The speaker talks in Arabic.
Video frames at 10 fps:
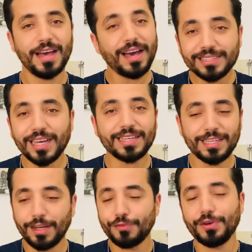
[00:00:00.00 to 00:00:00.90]
اخطاء
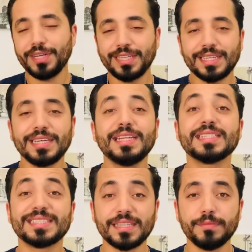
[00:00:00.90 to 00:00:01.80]
كنعرفوا ان داك خينا من
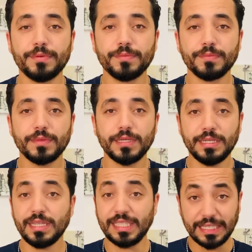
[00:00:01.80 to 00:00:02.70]
الصاد
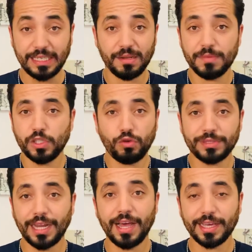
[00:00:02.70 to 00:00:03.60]
يعني هذيك خينا ماشي
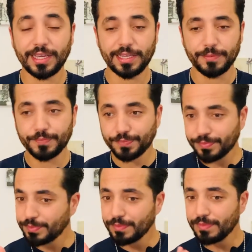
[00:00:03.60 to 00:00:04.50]
كونترا حقيقيه
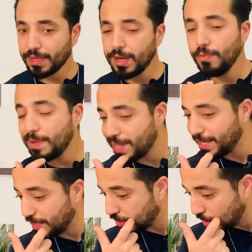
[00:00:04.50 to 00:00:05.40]
المهم ما
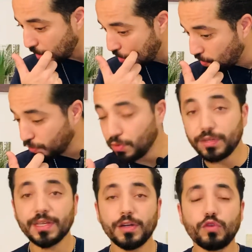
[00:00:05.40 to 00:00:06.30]
عليناش
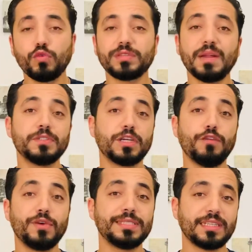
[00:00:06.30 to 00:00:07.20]
دونك الكونترا باش
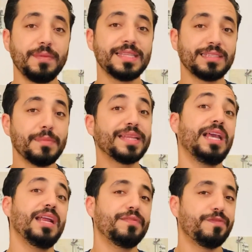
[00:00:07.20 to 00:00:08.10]
كنعرفوها تقبل بطبيعه
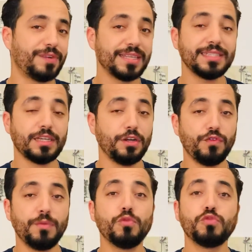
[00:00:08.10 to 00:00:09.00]
الحال في فرنسا
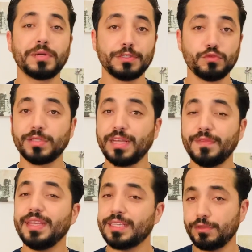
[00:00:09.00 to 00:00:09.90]
كنعرفها بلوتوريزاسيون دو
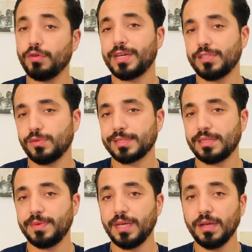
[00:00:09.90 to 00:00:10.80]
طرافاي دونك
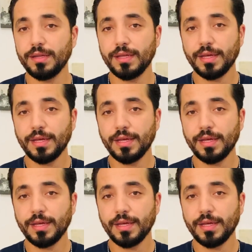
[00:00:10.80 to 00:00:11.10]
كنتوصل بها